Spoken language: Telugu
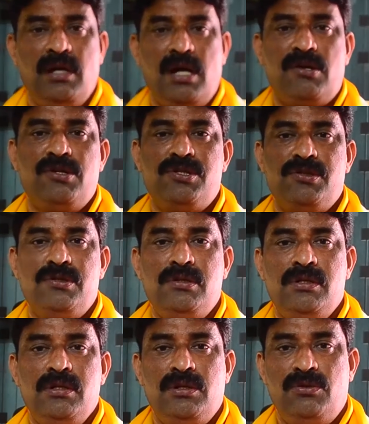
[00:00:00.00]
ఆ రోజు
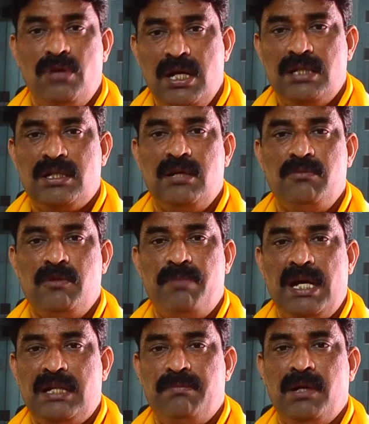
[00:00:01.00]
దులన్ స్కీమ్
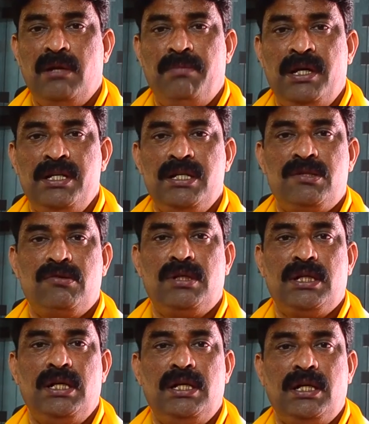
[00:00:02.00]
పేద పిల్లలు పెళ్లి
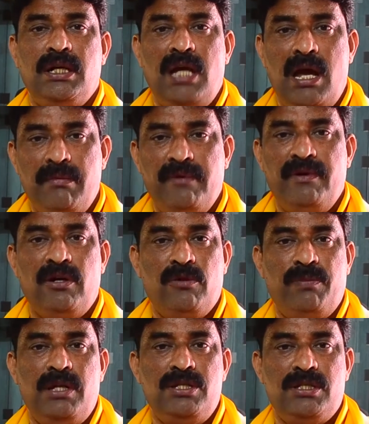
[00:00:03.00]
చేసుకుంటానంటే యాభై వేల
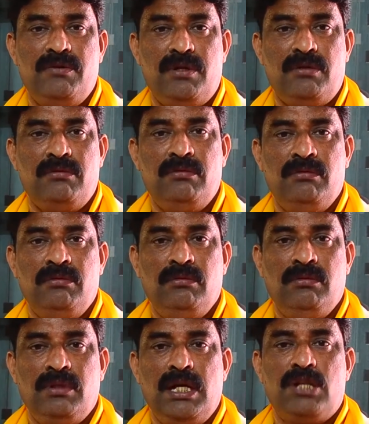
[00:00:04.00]
రూపాయలు ఇచ్చేవారు
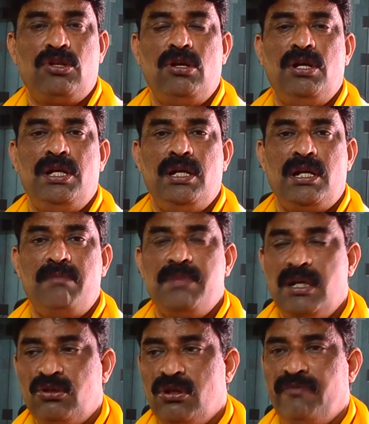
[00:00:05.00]
గతంలోని
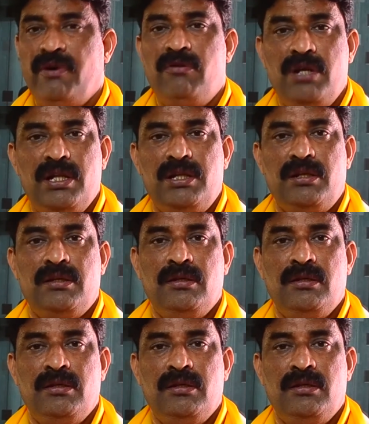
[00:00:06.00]
రంజాన్ తోఫా ఉండేది